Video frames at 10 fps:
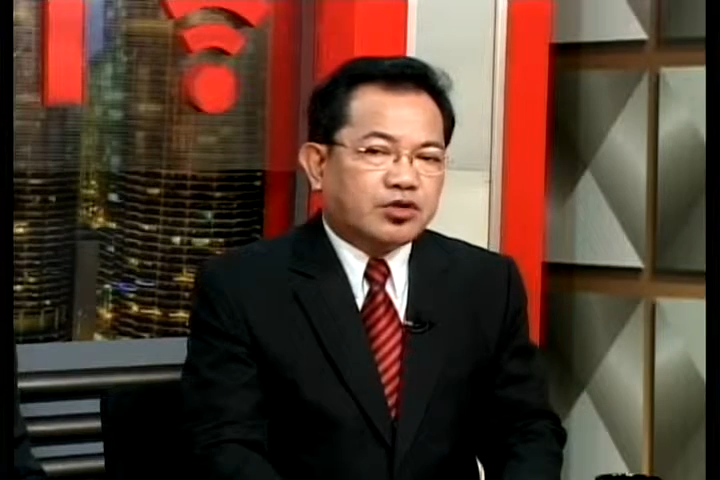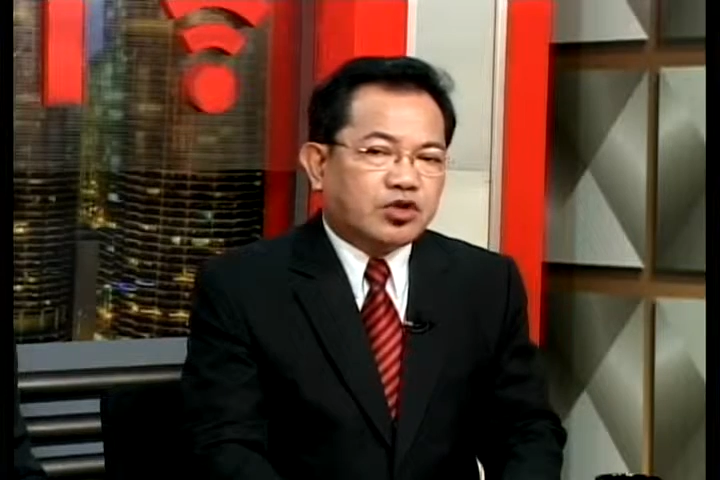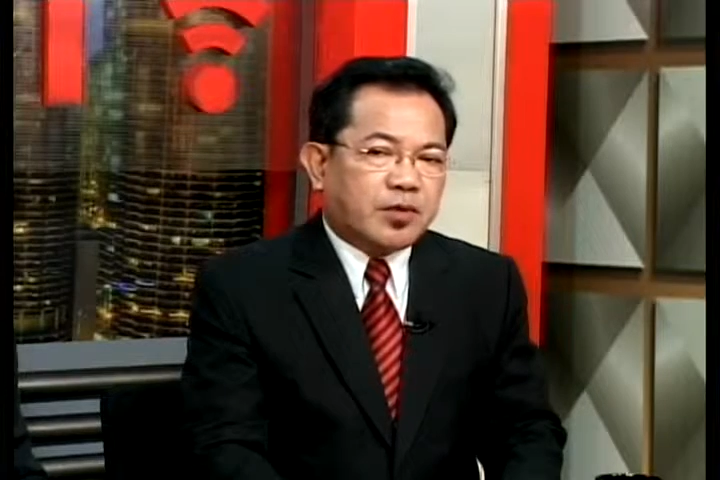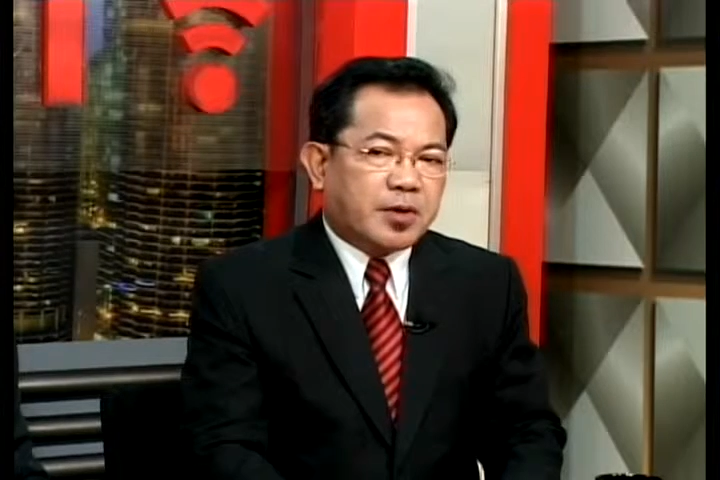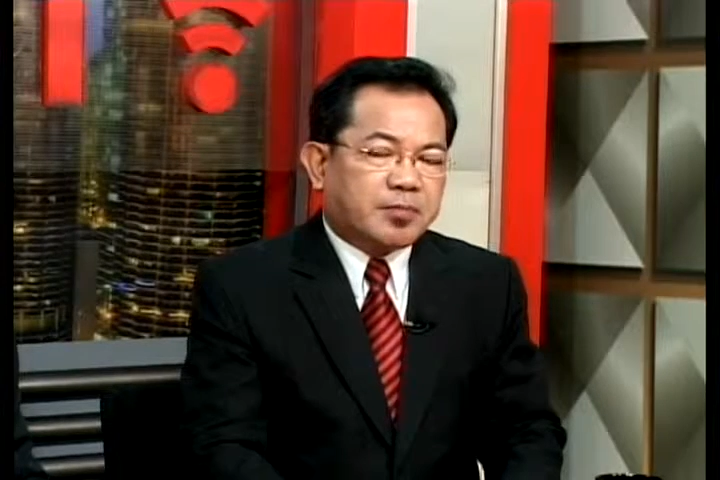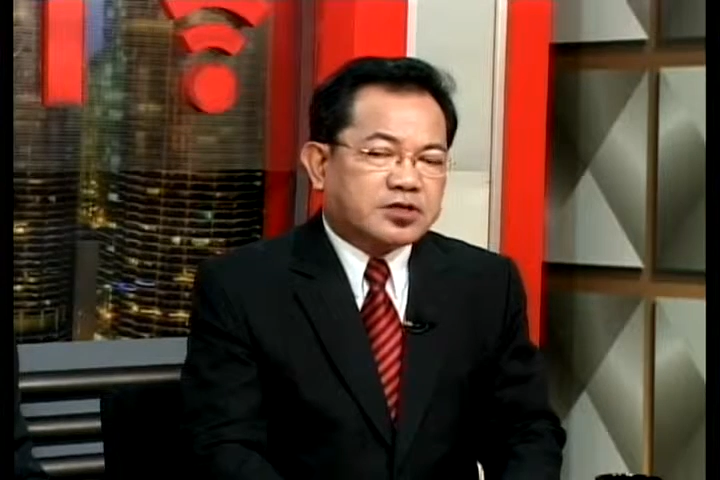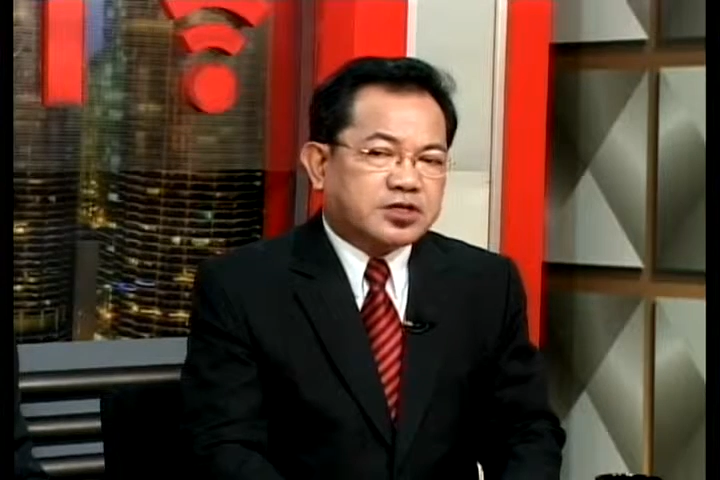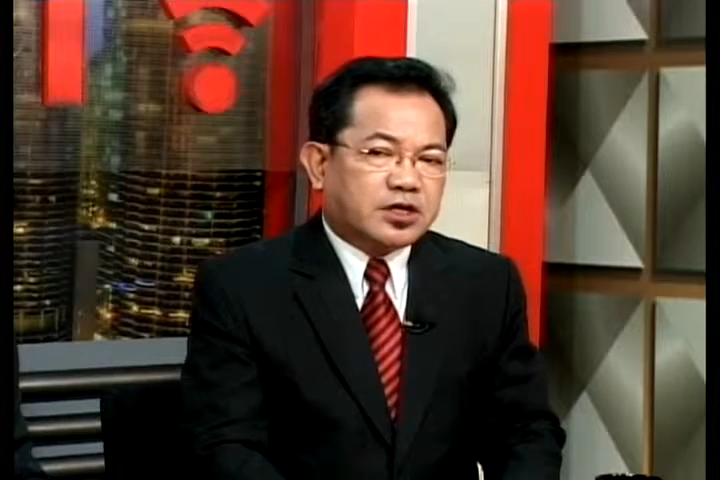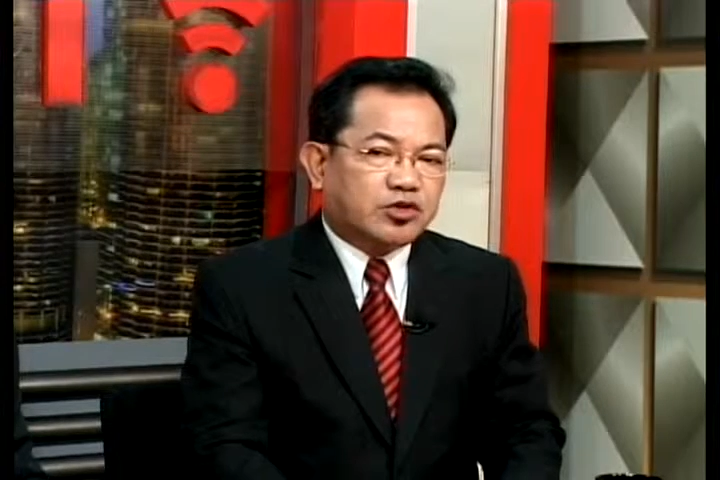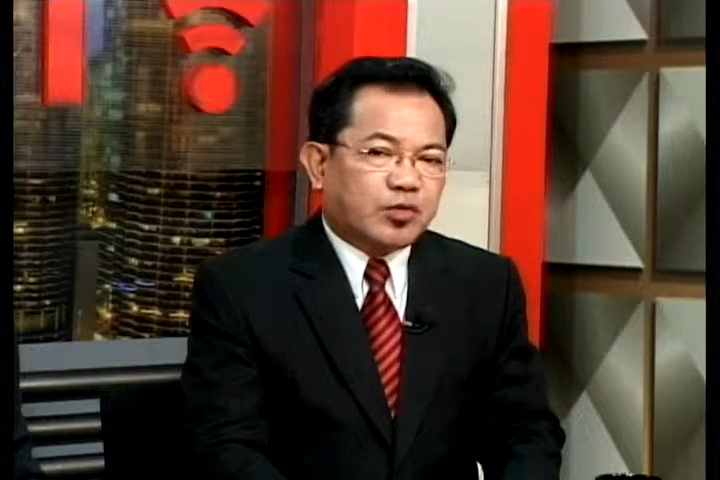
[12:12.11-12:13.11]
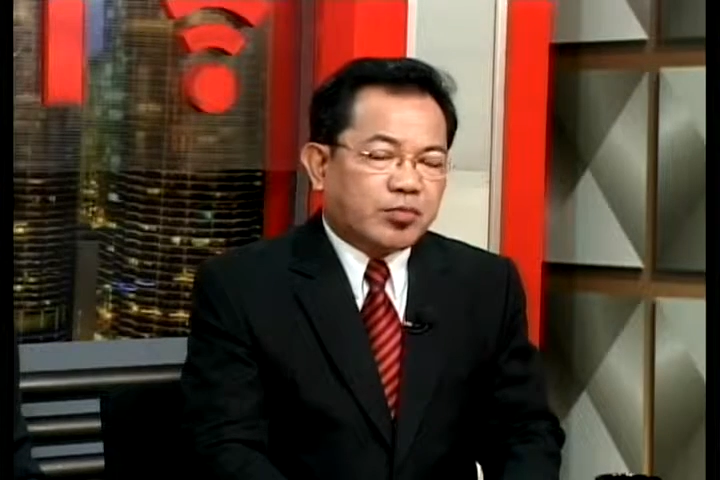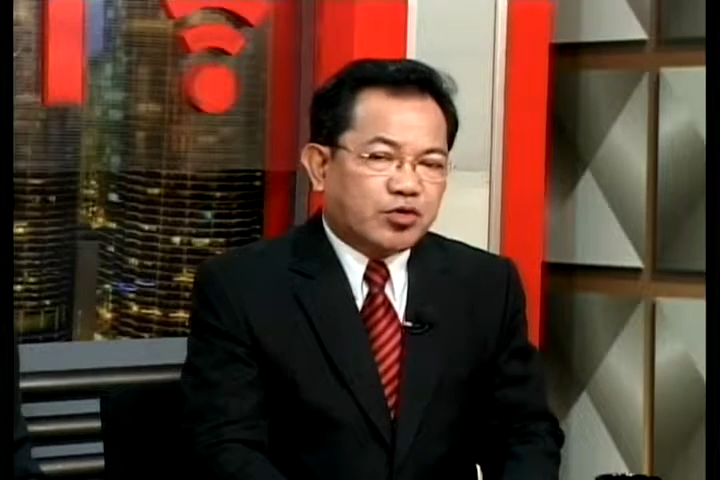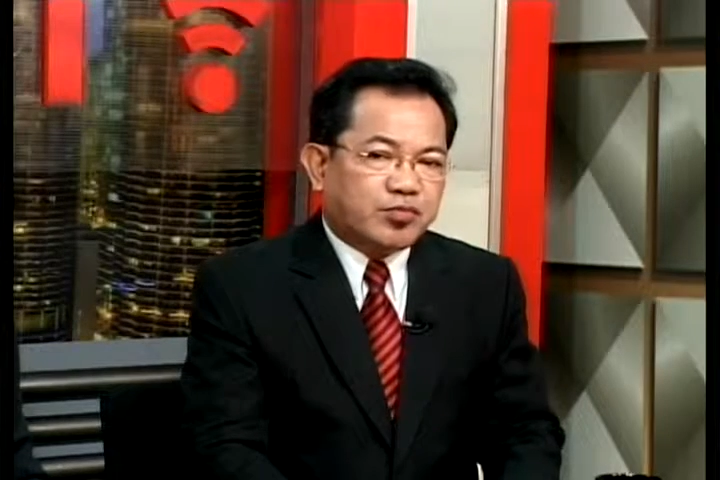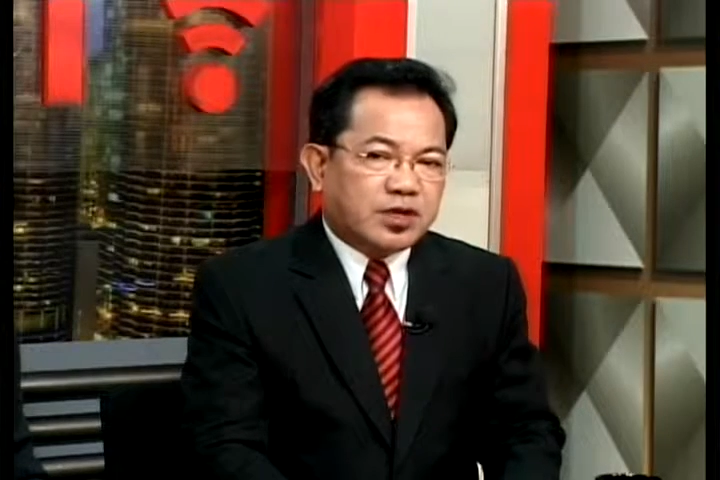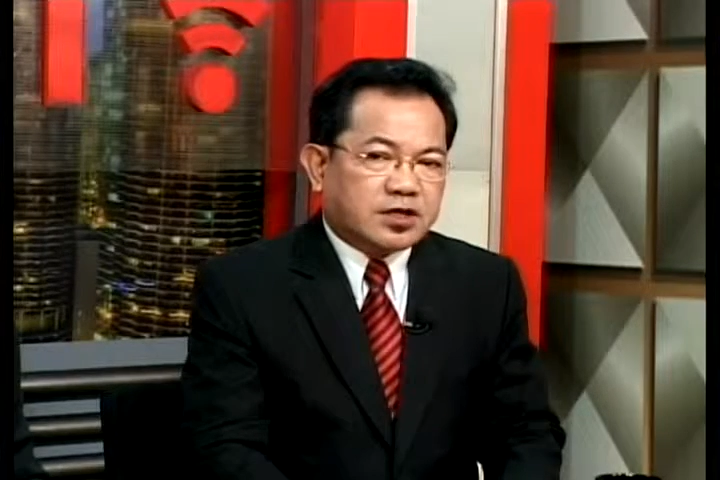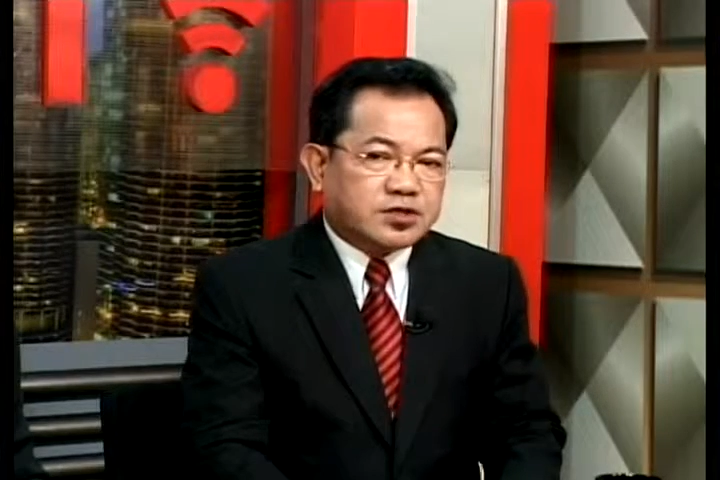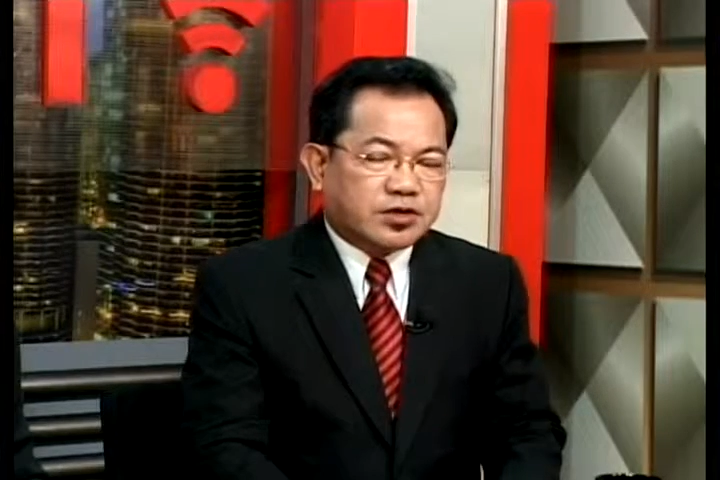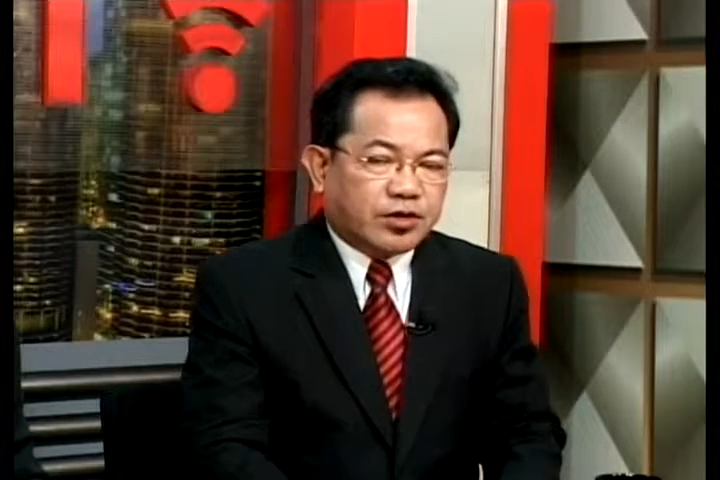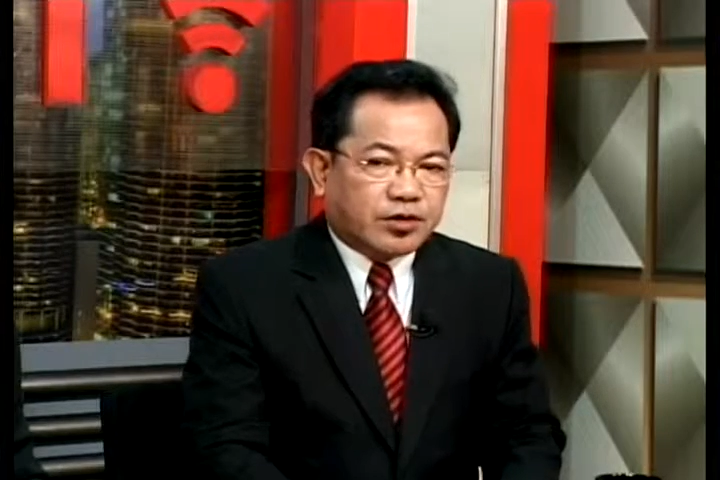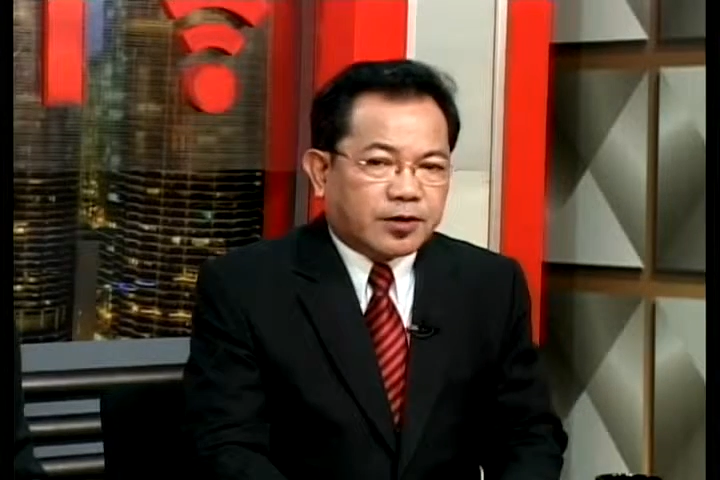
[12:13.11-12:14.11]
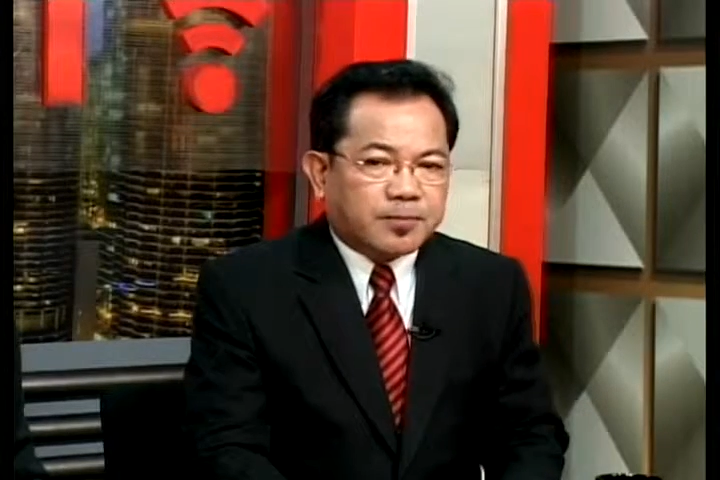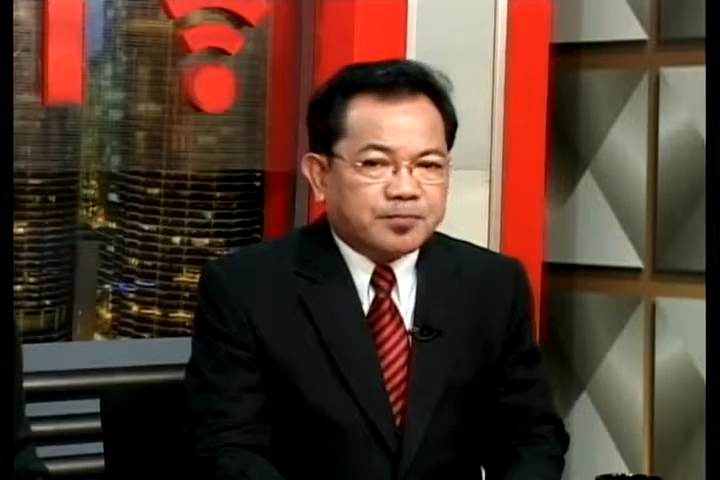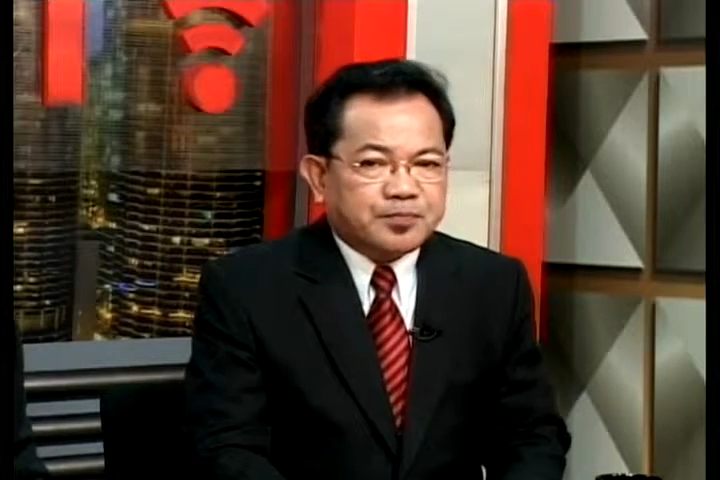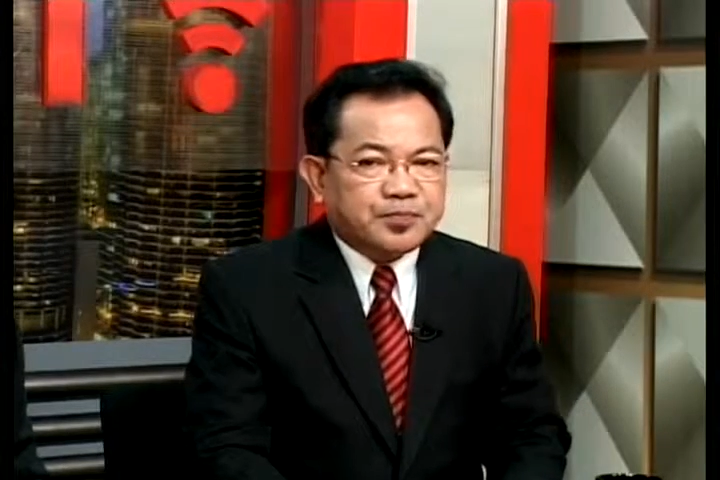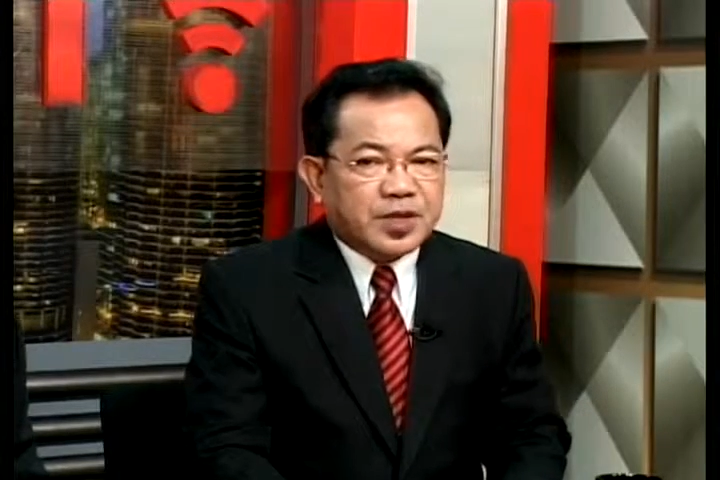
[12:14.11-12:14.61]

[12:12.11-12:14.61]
bago ito nakapagpasya na tumakbo bilang senador.